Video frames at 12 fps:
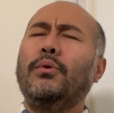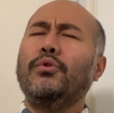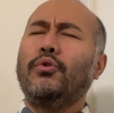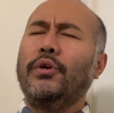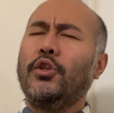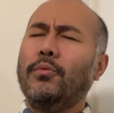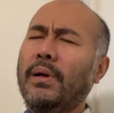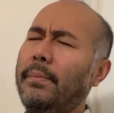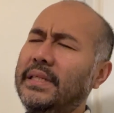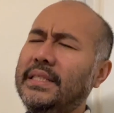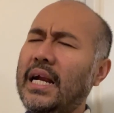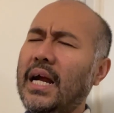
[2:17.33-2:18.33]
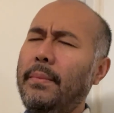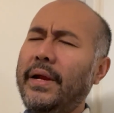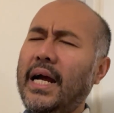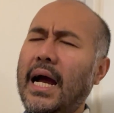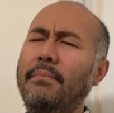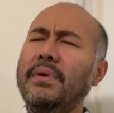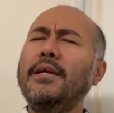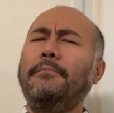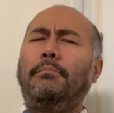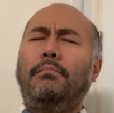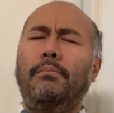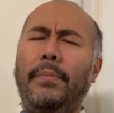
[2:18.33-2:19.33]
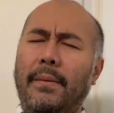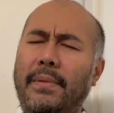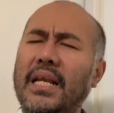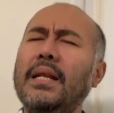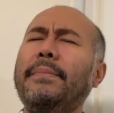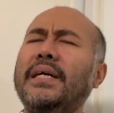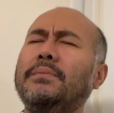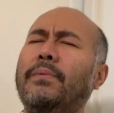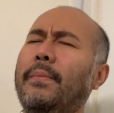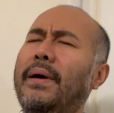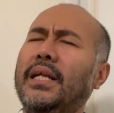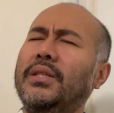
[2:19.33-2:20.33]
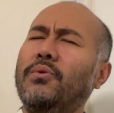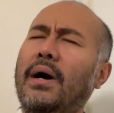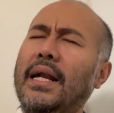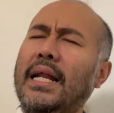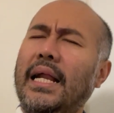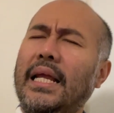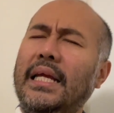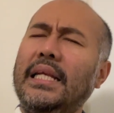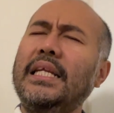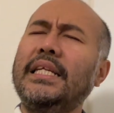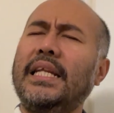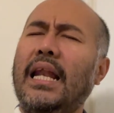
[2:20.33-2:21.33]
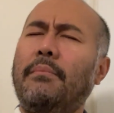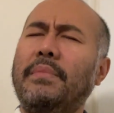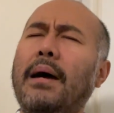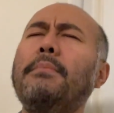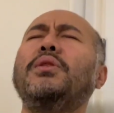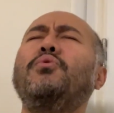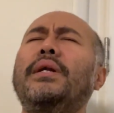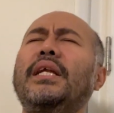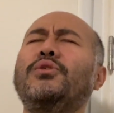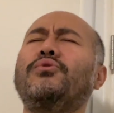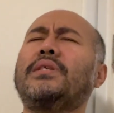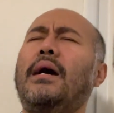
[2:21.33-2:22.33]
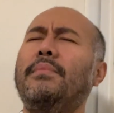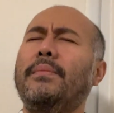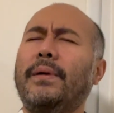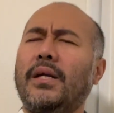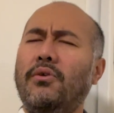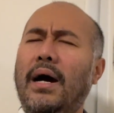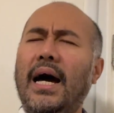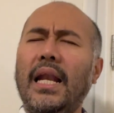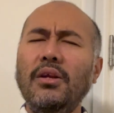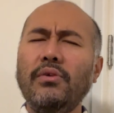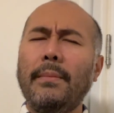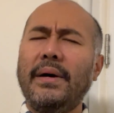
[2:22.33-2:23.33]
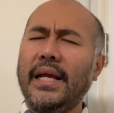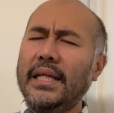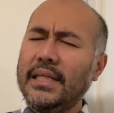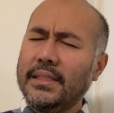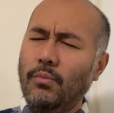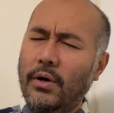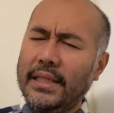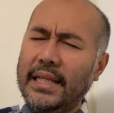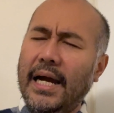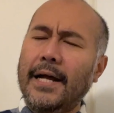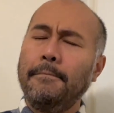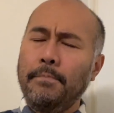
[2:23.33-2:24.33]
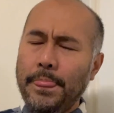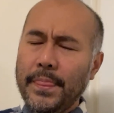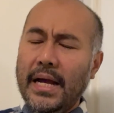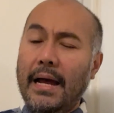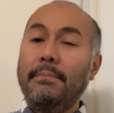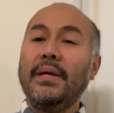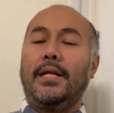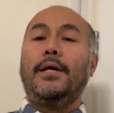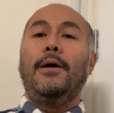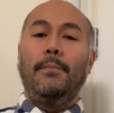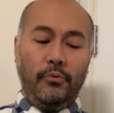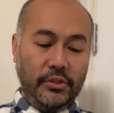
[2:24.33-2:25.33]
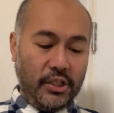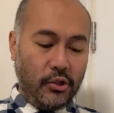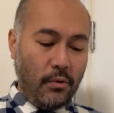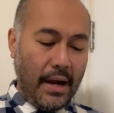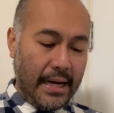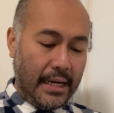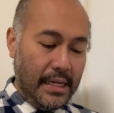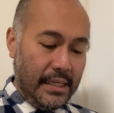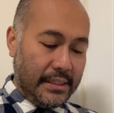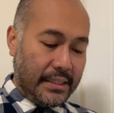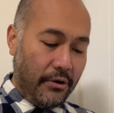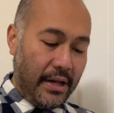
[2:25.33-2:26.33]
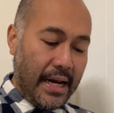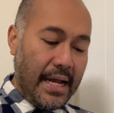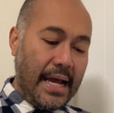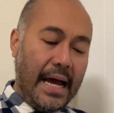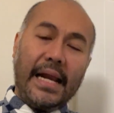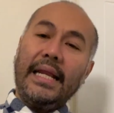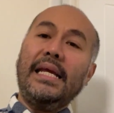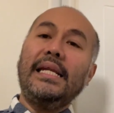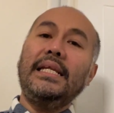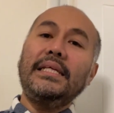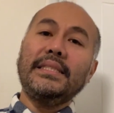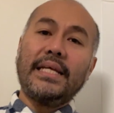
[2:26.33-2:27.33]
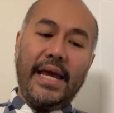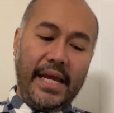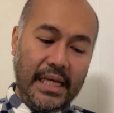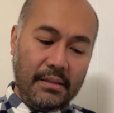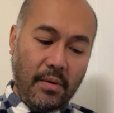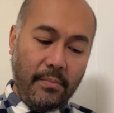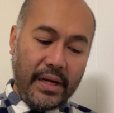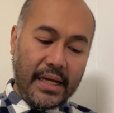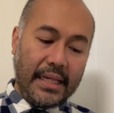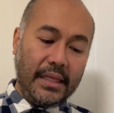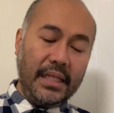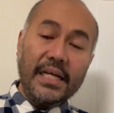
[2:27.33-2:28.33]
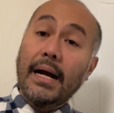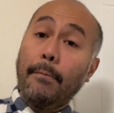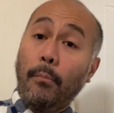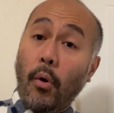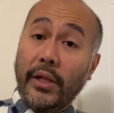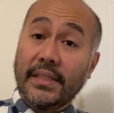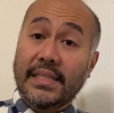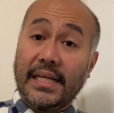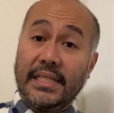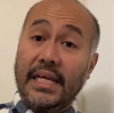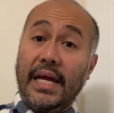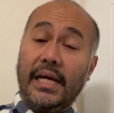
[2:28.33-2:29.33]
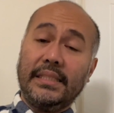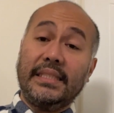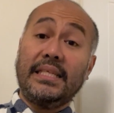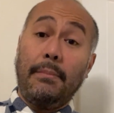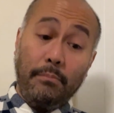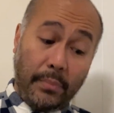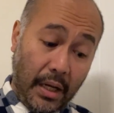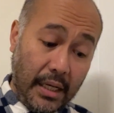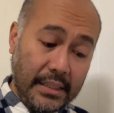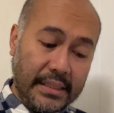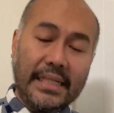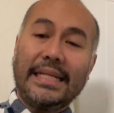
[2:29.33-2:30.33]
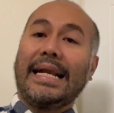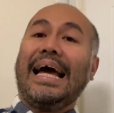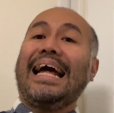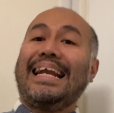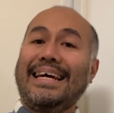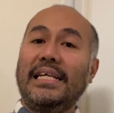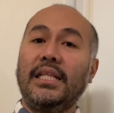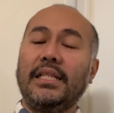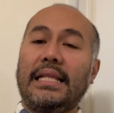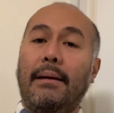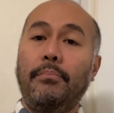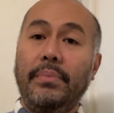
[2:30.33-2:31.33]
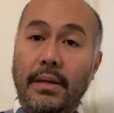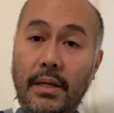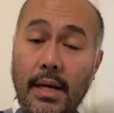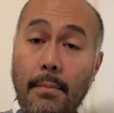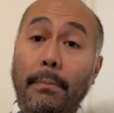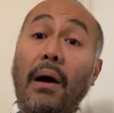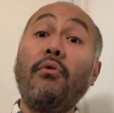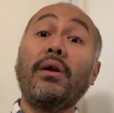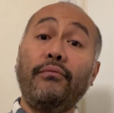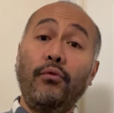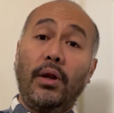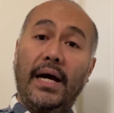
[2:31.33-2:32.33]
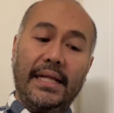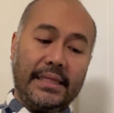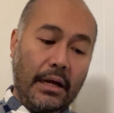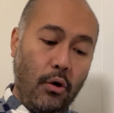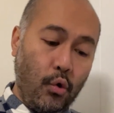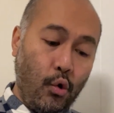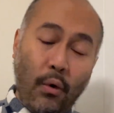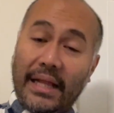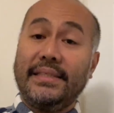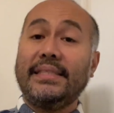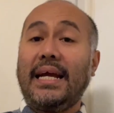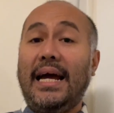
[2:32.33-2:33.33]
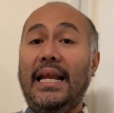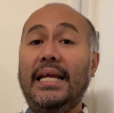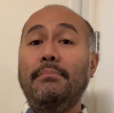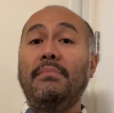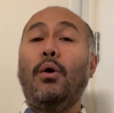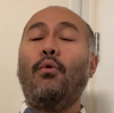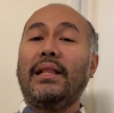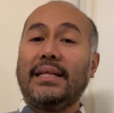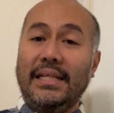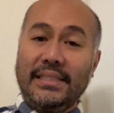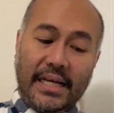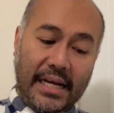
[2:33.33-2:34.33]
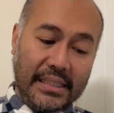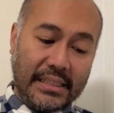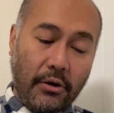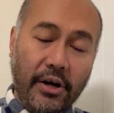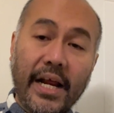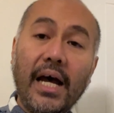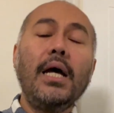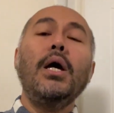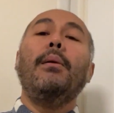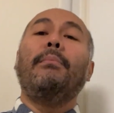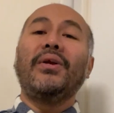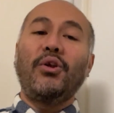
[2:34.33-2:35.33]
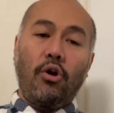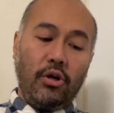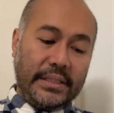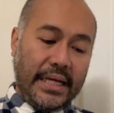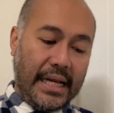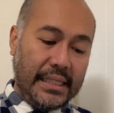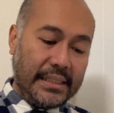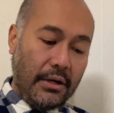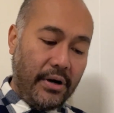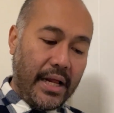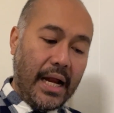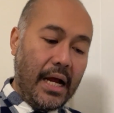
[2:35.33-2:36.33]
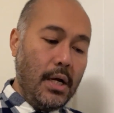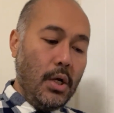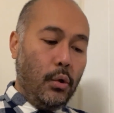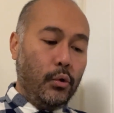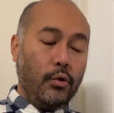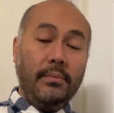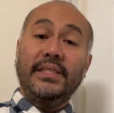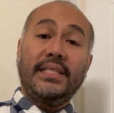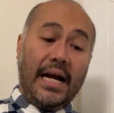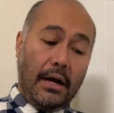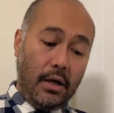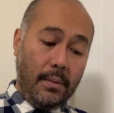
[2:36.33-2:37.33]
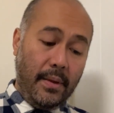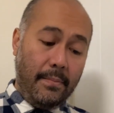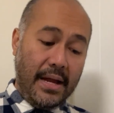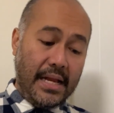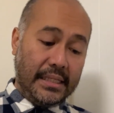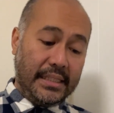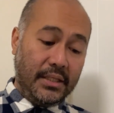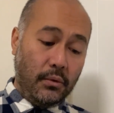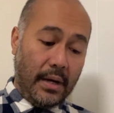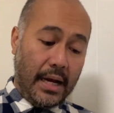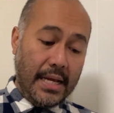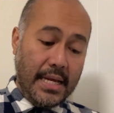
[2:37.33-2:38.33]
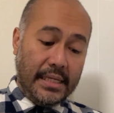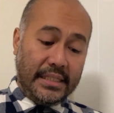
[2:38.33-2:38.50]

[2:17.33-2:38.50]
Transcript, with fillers: Untuk itu berbicara kepada kami, pribadi lepas pribadi Tuhan hari ini di dalam nama Tuhan Yesus kami berdoa. Haleluya, mari kita semua katakan amin. Puji Tuhan. Saudara, hari ini saya ingin memberikan tiga poin saja yang simple, sederhana, tetapi powerful atau kuat sekali menguatkan saya dan saudara, mendorong saya dan saudara untuk menjangkau lebih banyak jiwa.